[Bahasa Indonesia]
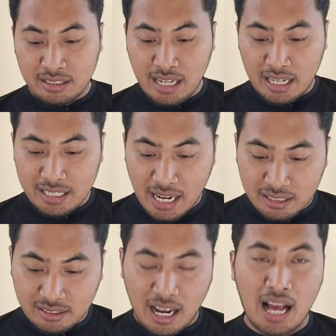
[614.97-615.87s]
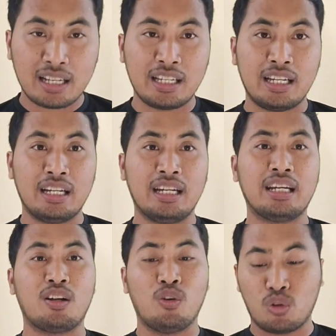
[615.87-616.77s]
Dan yang
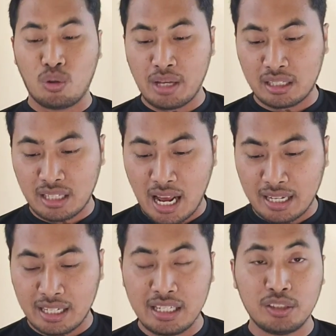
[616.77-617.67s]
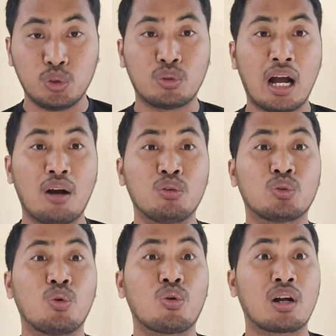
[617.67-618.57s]
terakhir, hukum yang terakhir ini juga
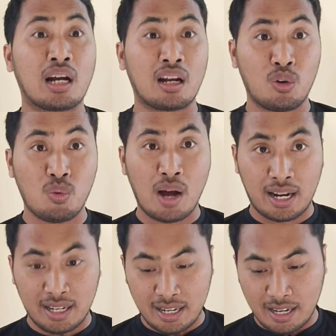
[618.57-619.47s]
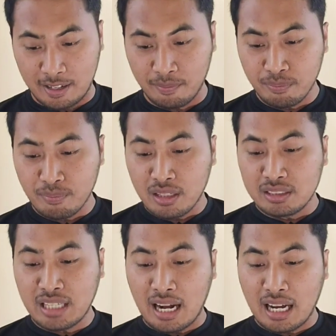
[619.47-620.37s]
untuk keluarga.
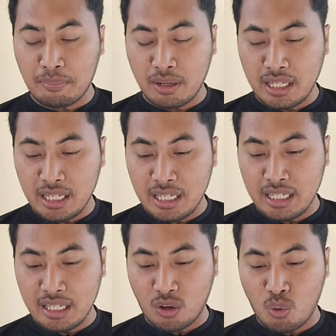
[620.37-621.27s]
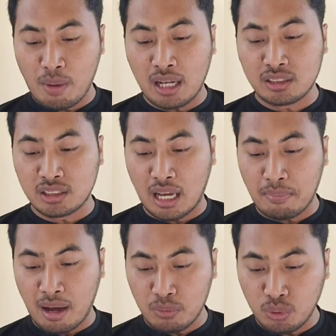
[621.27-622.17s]
Jangan mengingini rumah
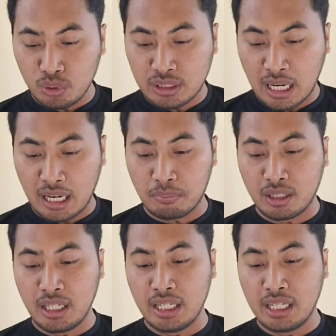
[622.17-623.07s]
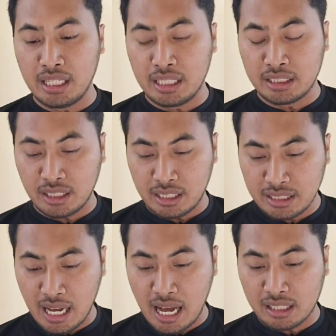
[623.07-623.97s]
sesamamu, jangan mengingini
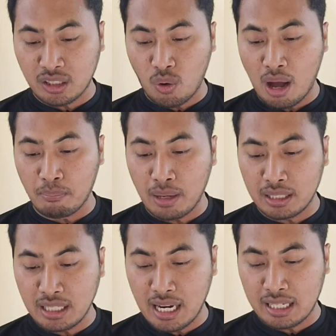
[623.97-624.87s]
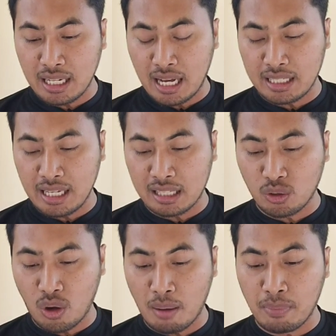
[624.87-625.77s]
istrinya atau hambanya laki-laki
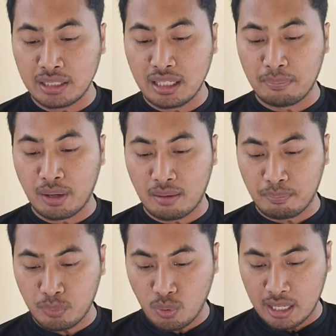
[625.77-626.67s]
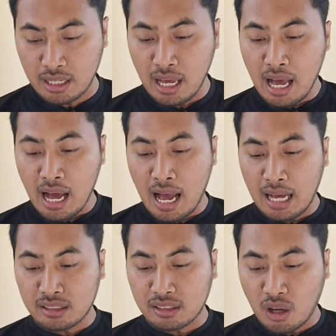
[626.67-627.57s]
atau hambanya perempuan
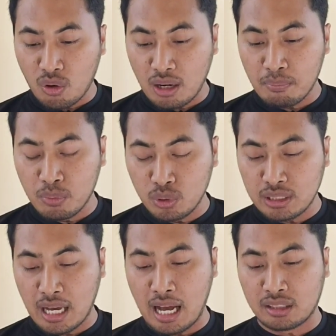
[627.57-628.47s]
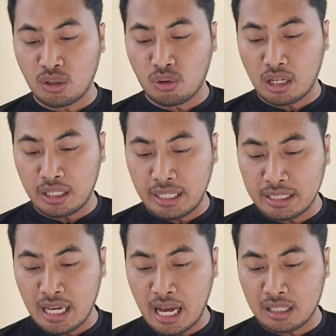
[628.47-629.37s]
atau lembunya atau
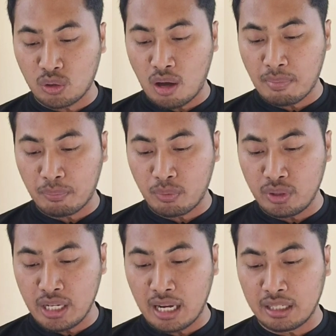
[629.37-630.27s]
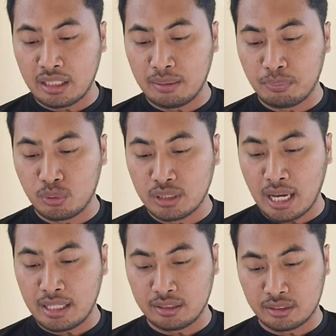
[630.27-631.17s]
keledainya atau apapun yang
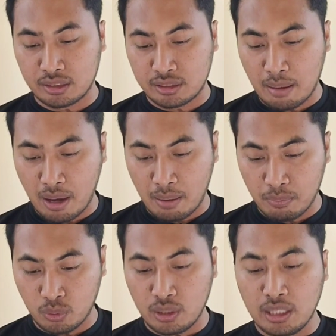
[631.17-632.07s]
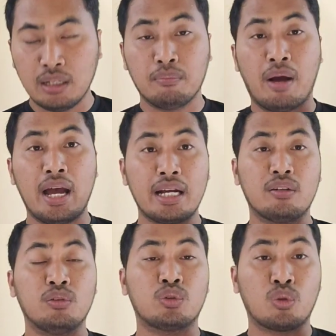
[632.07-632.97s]
dipunyai sesamamu,
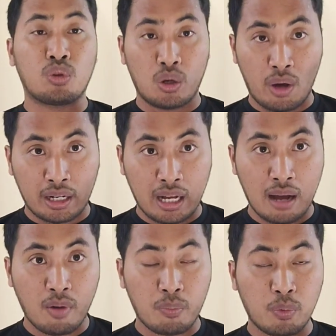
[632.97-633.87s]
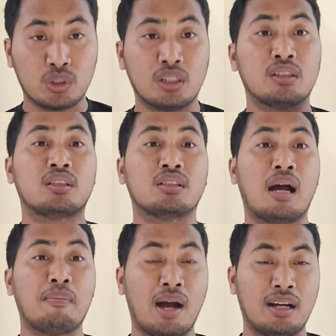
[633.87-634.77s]
baik untuk keluarga maupun
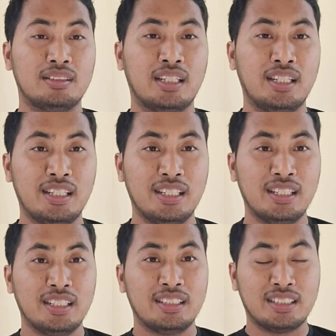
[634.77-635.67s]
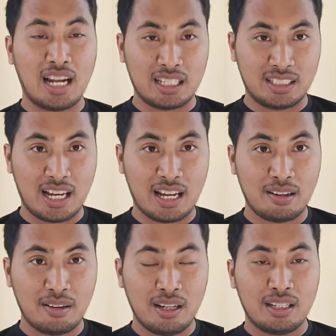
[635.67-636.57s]
sesama. Jadi jelas
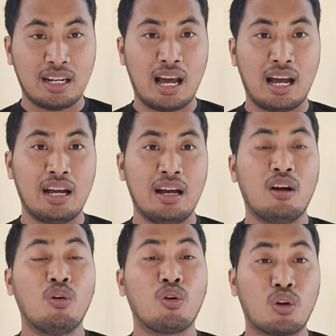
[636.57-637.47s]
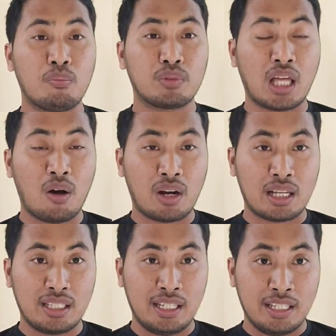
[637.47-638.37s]
ya. Nah, hukum
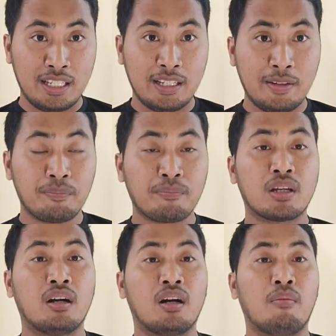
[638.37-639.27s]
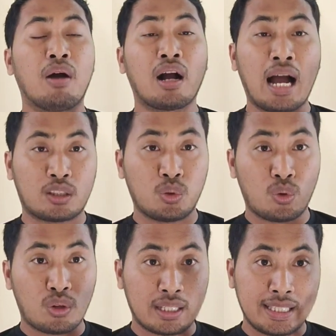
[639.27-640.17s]
Taurat ini e,
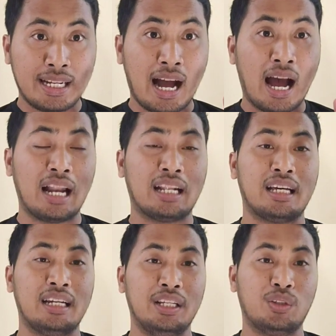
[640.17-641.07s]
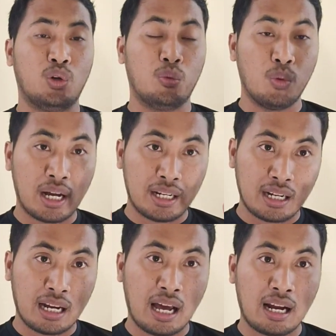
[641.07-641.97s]
mengatur ketiga hal tadi itu, hubungan
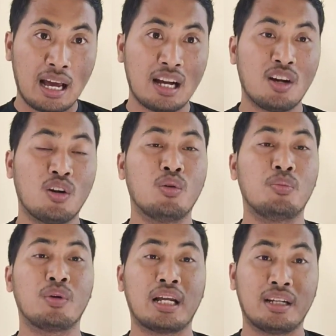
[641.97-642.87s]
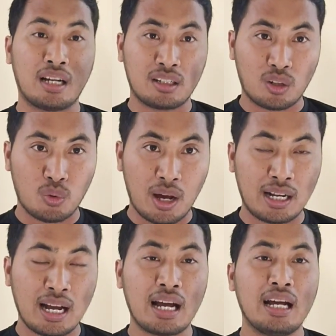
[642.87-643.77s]
dengan Allah, hubungan dengan
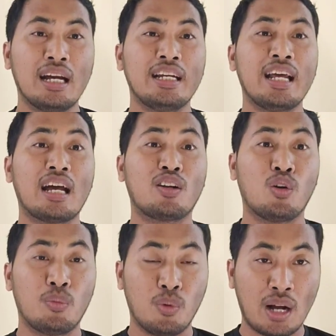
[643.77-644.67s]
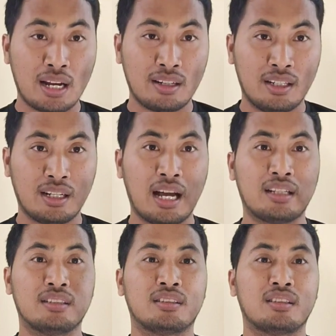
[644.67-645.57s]
keluarga, dan hubungan
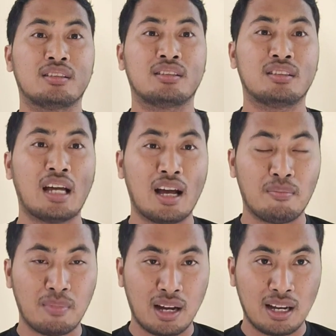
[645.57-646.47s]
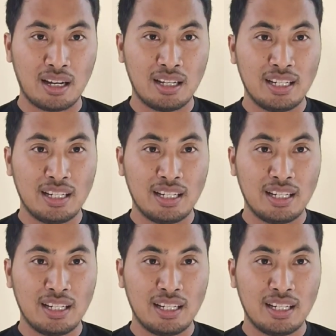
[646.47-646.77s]
dengan sesama.